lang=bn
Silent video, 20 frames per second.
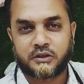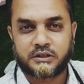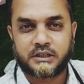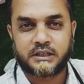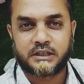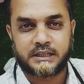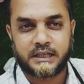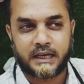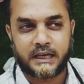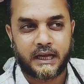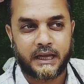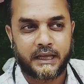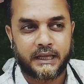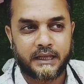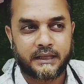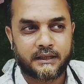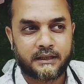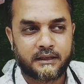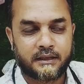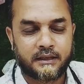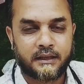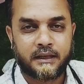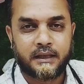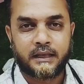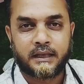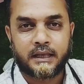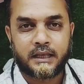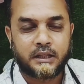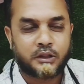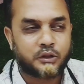মানুষের শিখায়
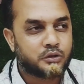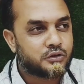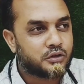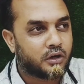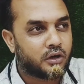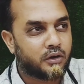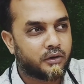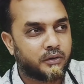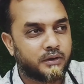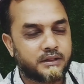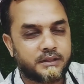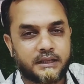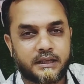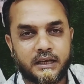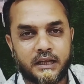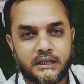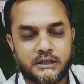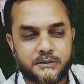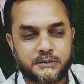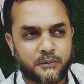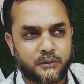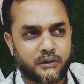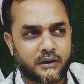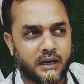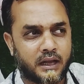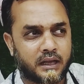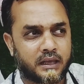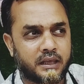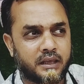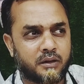কিন্তু যখন ওই দিনাজপুর
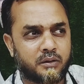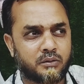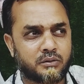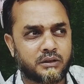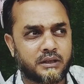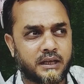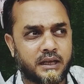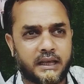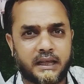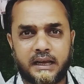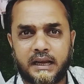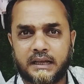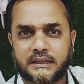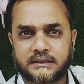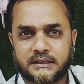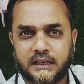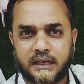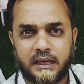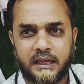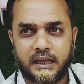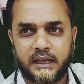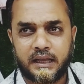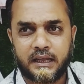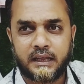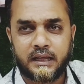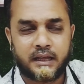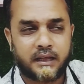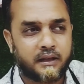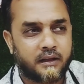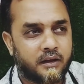নাকি কোন দিকের এক ছেলে
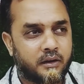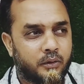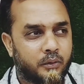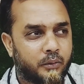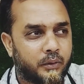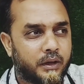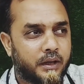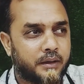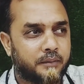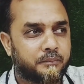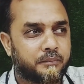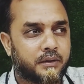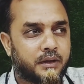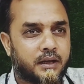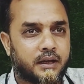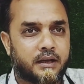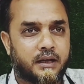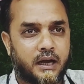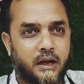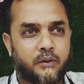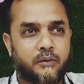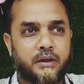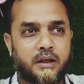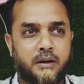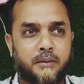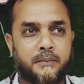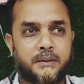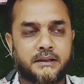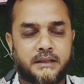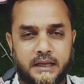ওই গাঁও
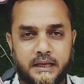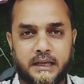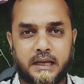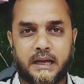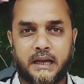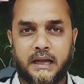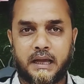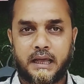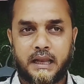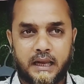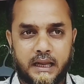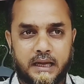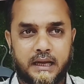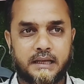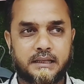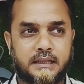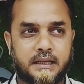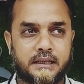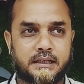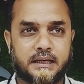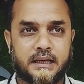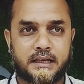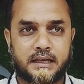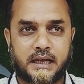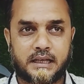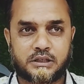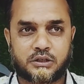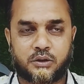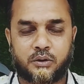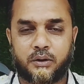গ্রামে থেকে এলাকায় থেকে
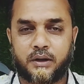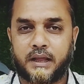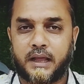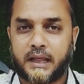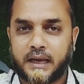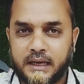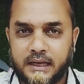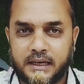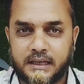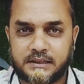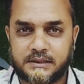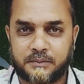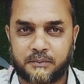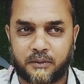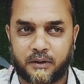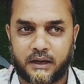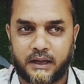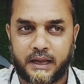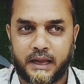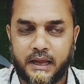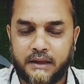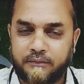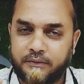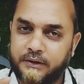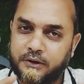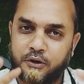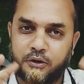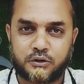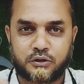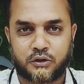কাজ করে আর ইংরেজি বলে এই
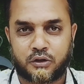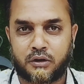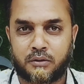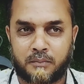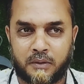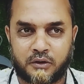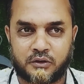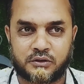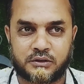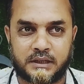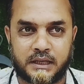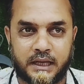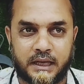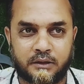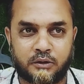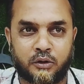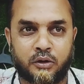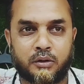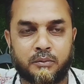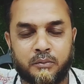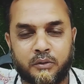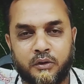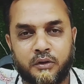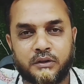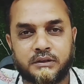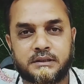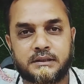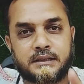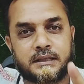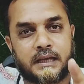ভিডিও যখন মানুষ দেয় তখন মনে
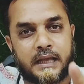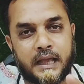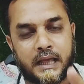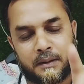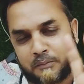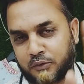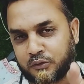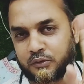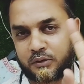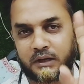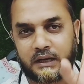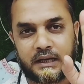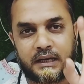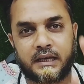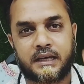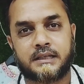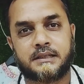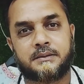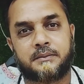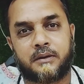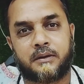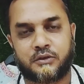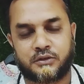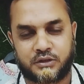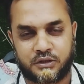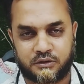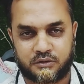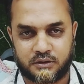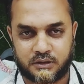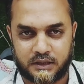হয়েছে যে হের মতো আর ইংরেজি ভালো
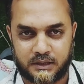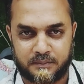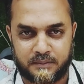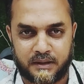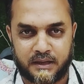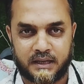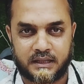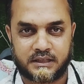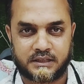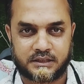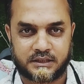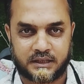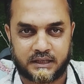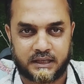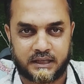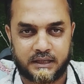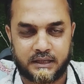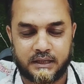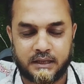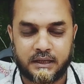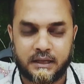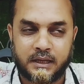শিক্ষক এই বাংলাদেশে নাই